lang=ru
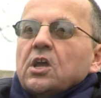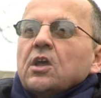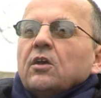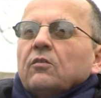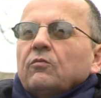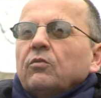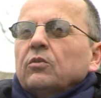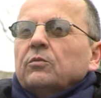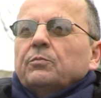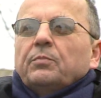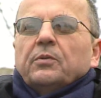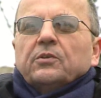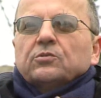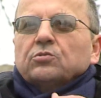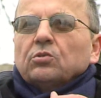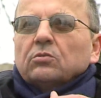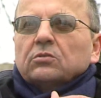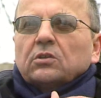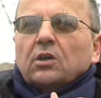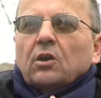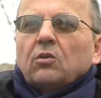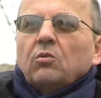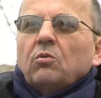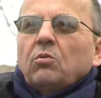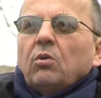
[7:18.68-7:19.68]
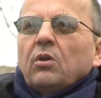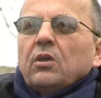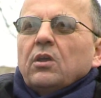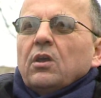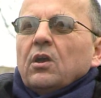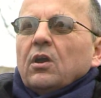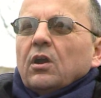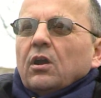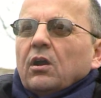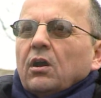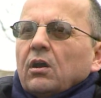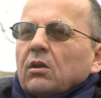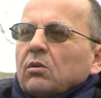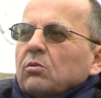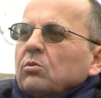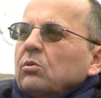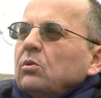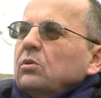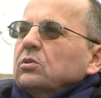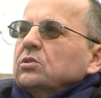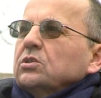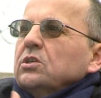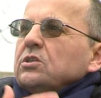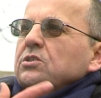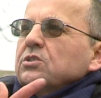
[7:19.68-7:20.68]
Вот пришел такой
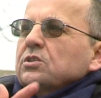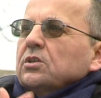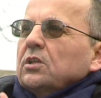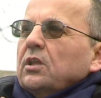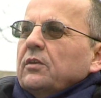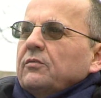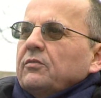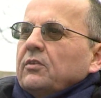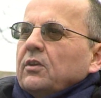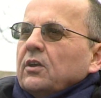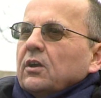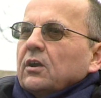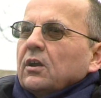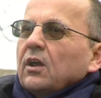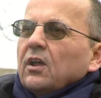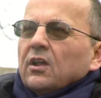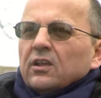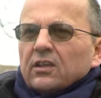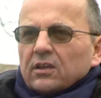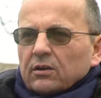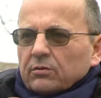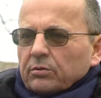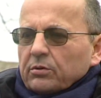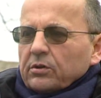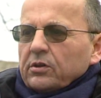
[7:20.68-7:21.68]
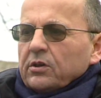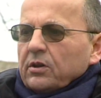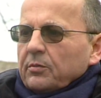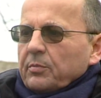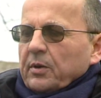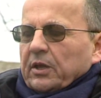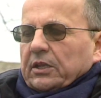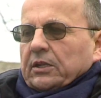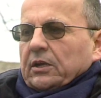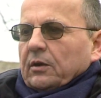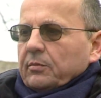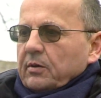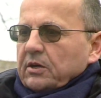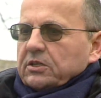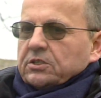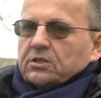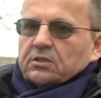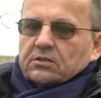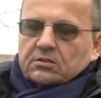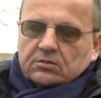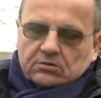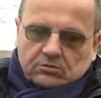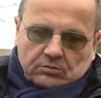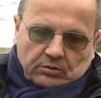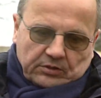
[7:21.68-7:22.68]
хороший человек. Я говорю, ребята,
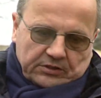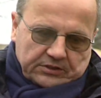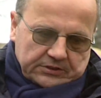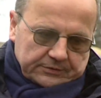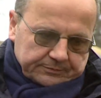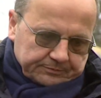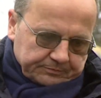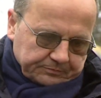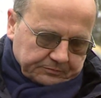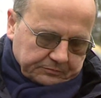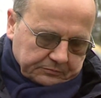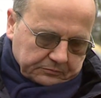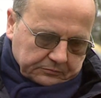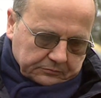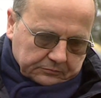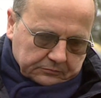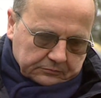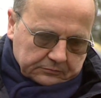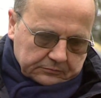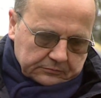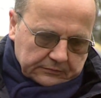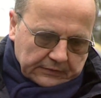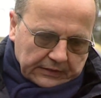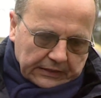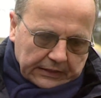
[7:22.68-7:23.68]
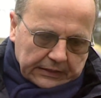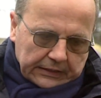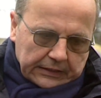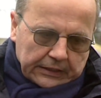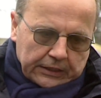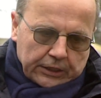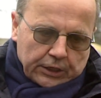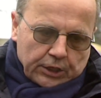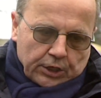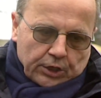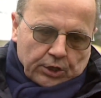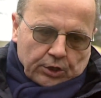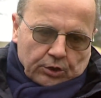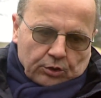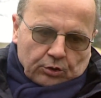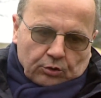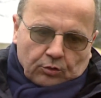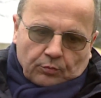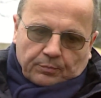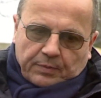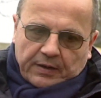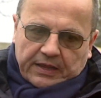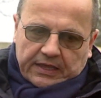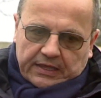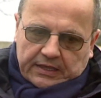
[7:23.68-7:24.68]
обождите, стойте.
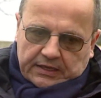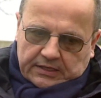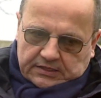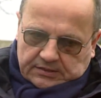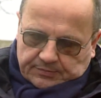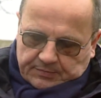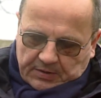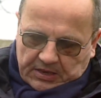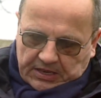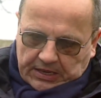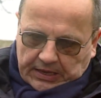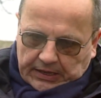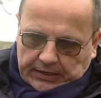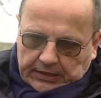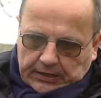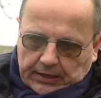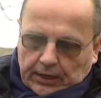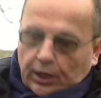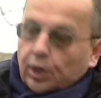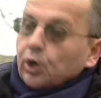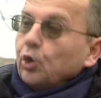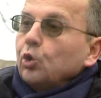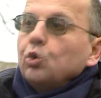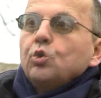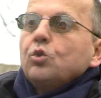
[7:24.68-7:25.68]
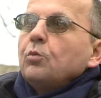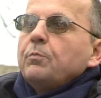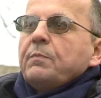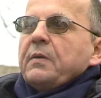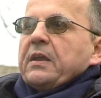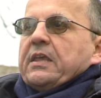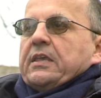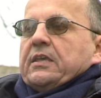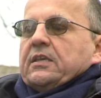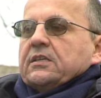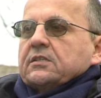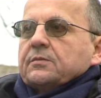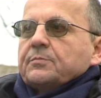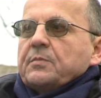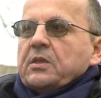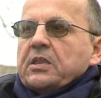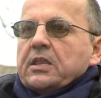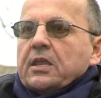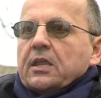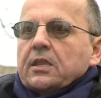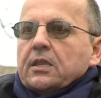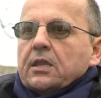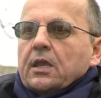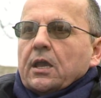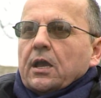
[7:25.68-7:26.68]
Любые изменения, любые
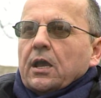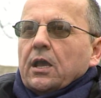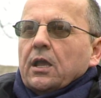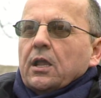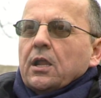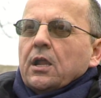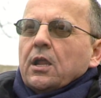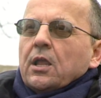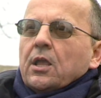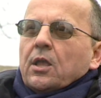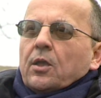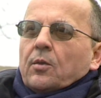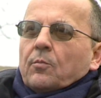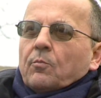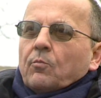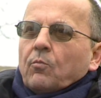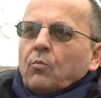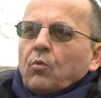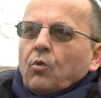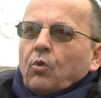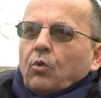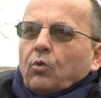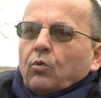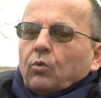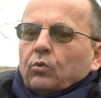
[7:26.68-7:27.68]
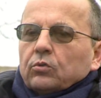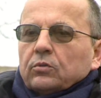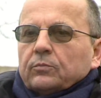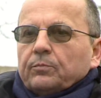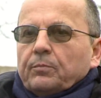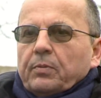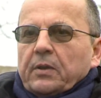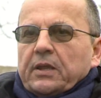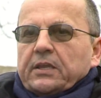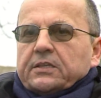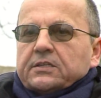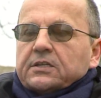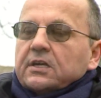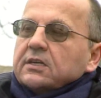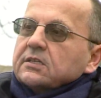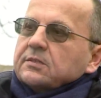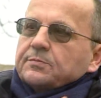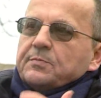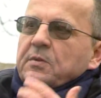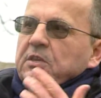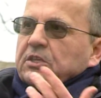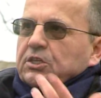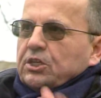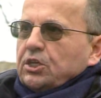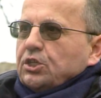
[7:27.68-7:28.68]
изменения могут быть
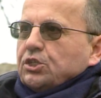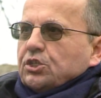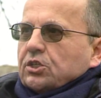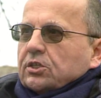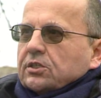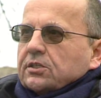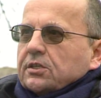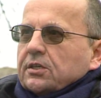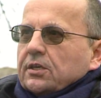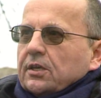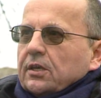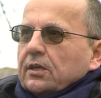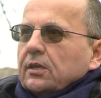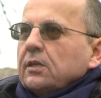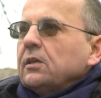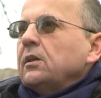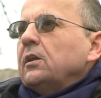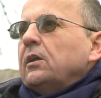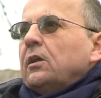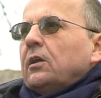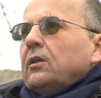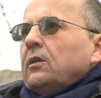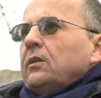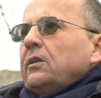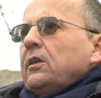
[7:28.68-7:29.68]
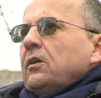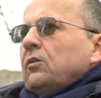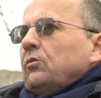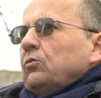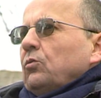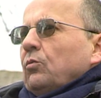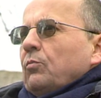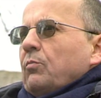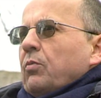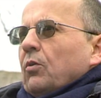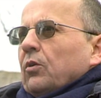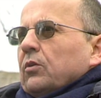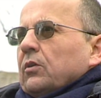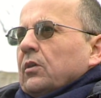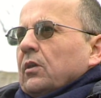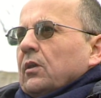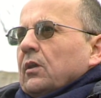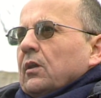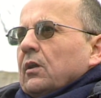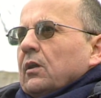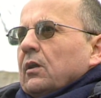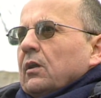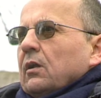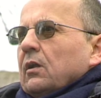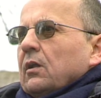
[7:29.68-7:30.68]
косметические или глубокие.